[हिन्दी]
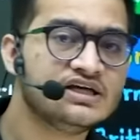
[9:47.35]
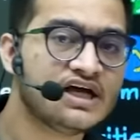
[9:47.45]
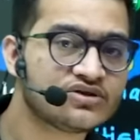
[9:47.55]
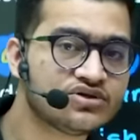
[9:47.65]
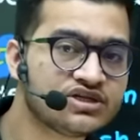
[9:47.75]

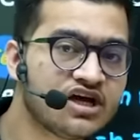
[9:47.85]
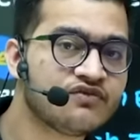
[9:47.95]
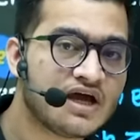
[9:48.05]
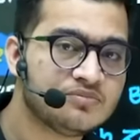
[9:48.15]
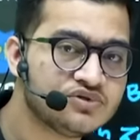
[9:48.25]
या तो टफ
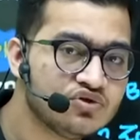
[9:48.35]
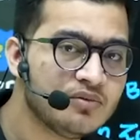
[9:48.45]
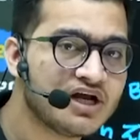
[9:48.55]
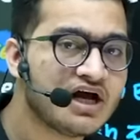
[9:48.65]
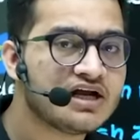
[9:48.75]
कैप्सूल
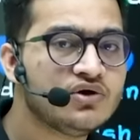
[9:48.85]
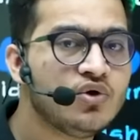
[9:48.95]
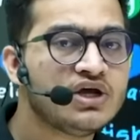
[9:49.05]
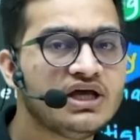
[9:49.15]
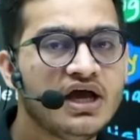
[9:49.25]
बना रही
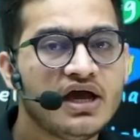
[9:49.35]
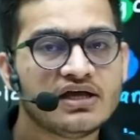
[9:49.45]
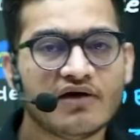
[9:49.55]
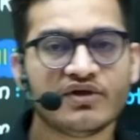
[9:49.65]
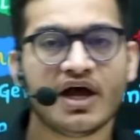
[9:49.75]
होगी
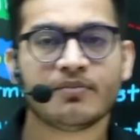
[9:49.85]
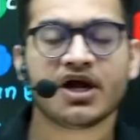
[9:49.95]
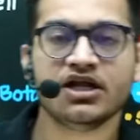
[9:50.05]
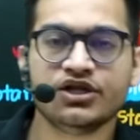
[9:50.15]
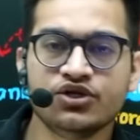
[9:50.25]
या फिर
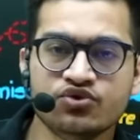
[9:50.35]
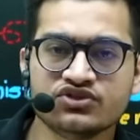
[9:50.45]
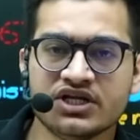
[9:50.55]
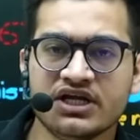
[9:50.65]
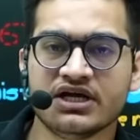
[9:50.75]
आपका
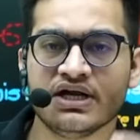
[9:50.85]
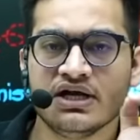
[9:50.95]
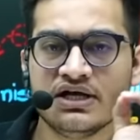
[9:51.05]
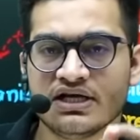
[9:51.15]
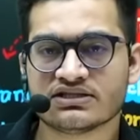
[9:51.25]
लूज लेयर
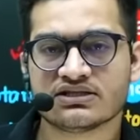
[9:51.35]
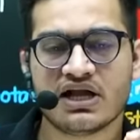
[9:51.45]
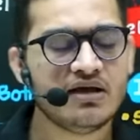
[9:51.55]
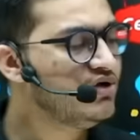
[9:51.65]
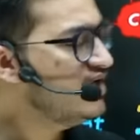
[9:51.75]
या स्लाइम